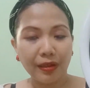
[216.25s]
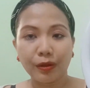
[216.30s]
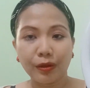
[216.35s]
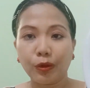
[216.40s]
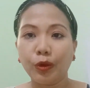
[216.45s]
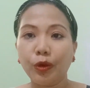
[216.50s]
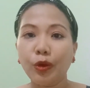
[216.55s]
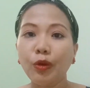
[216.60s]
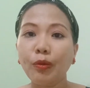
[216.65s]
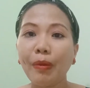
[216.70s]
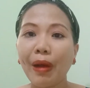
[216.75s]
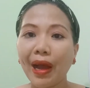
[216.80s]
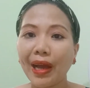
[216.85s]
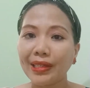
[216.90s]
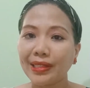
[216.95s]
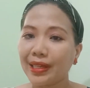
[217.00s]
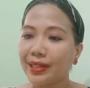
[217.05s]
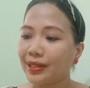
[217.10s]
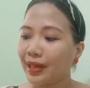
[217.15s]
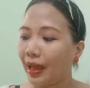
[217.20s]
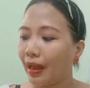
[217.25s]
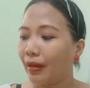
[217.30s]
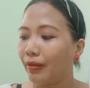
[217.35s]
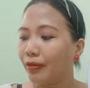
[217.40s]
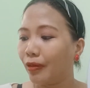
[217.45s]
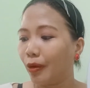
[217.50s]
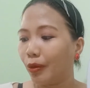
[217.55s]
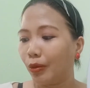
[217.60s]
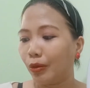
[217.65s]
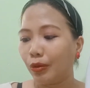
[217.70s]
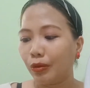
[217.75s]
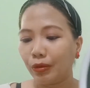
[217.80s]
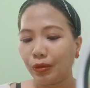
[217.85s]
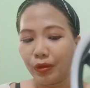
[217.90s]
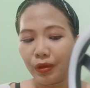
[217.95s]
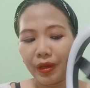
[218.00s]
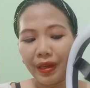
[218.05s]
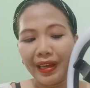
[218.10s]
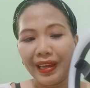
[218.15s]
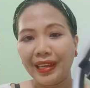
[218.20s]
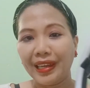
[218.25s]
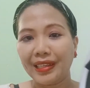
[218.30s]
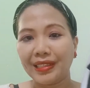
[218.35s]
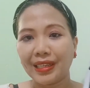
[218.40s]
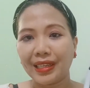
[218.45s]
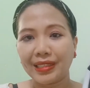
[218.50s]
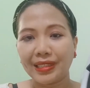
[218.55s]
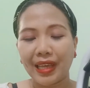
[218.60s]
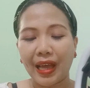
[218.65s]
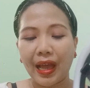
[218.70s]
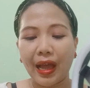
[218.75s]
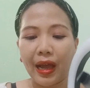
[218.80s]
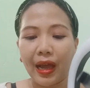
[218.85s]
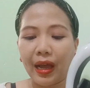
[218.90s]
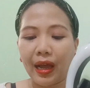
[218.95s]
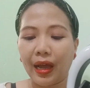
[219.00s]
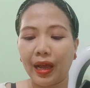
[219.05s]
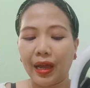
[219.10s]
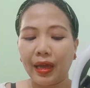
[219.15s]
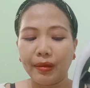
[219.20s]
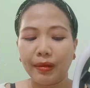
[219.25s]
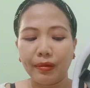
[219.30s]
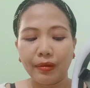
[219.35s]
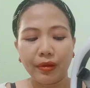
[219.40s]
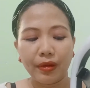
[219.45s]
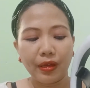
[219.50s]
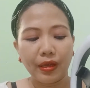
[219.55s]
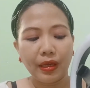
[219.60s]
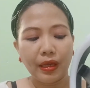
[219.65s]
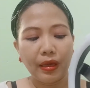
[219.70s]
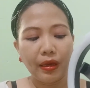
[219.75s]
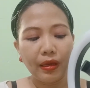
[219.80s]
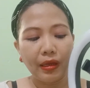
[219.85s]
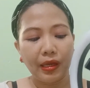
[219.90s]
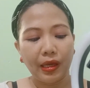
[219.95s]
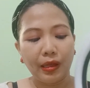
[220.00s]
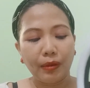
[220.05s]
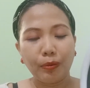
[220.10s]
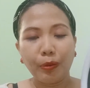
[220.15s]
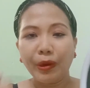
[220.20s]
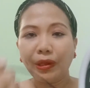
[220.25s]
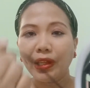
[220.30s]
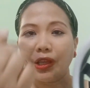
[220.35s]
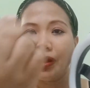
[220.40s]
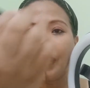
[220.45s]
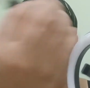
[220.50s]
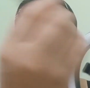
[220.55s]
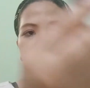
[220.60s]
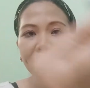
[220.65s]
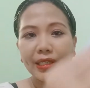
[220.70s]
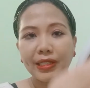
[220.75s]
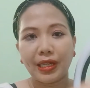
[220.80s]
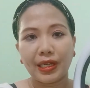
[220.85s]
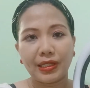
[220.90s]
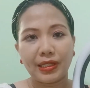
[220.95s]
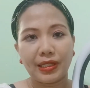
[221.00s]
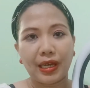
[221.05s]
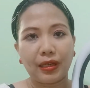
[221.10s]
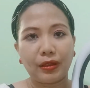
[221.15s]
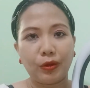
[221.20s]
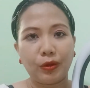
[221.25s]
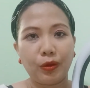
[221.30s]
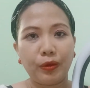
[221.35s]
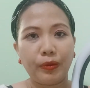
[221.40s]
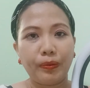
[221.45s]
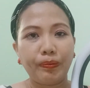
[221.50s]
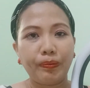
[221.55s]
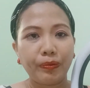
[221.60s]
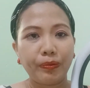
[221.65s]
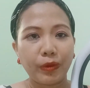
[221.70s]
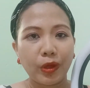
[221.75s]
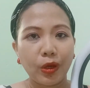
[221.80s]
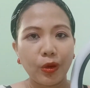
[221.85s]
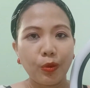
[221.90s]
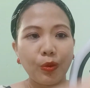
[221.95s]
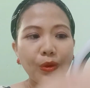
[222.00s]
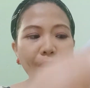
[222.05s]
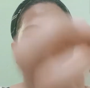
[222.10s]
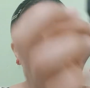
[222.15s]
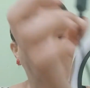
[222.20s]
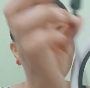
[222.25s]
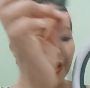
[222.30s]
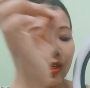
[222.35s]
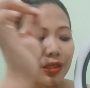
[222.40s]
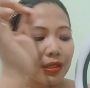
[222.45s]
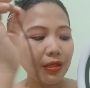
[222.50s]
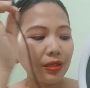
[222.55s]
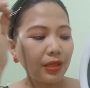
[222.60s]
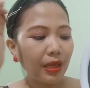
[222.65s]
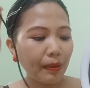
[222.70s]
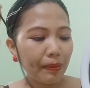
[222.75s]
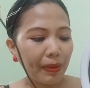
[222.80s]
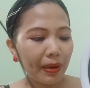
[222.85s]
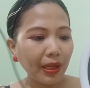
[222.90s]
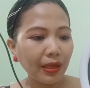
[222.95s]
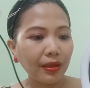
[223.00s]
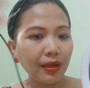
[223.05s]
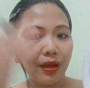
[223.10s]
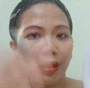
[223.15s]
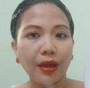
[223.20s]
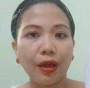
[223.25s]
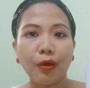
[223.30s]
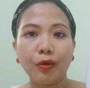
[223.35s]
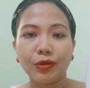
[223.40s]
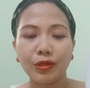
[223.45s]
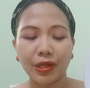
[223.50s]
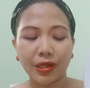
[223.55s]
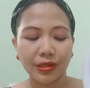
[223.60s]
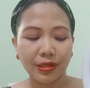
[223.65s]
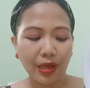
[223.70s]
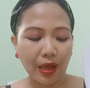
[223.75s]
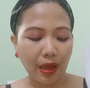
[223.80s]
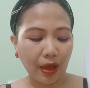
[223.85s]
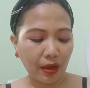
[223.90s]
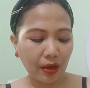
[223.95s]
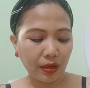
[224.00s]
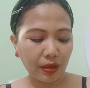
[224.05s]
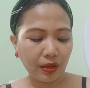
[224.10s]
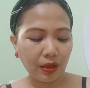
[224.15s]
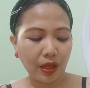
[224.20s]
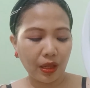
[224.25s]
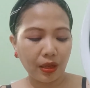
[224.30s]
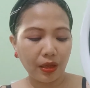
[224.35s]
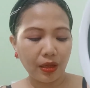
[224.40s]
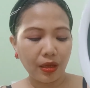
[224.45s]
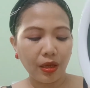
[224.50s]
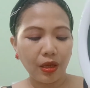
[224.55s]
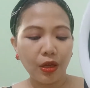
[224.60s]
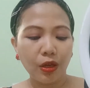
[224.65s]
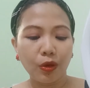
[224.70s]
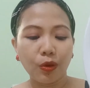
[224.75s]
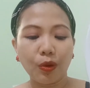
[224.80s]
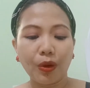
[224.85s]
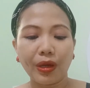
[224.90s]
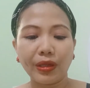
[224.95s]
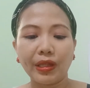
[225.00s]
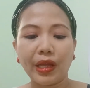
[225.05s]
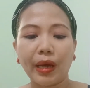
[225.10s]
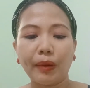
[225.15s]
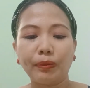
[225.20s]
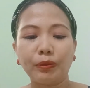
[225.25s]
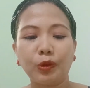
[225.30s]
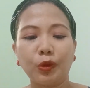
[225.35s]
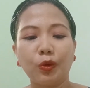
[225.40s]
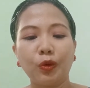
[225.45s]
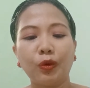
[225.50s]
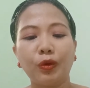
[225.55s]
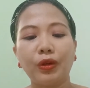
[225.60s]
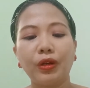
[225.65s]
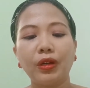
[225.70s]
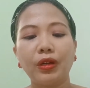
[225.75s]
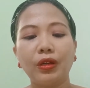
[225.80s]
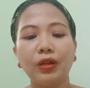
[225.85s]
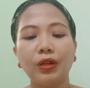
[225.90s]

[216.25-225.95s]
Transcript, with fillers: to yung mga sa cellphone, nasaksakan, yan, pwede niya yung isaksak doon. Wala siyang separate talaga yung saksakan, yung adapter.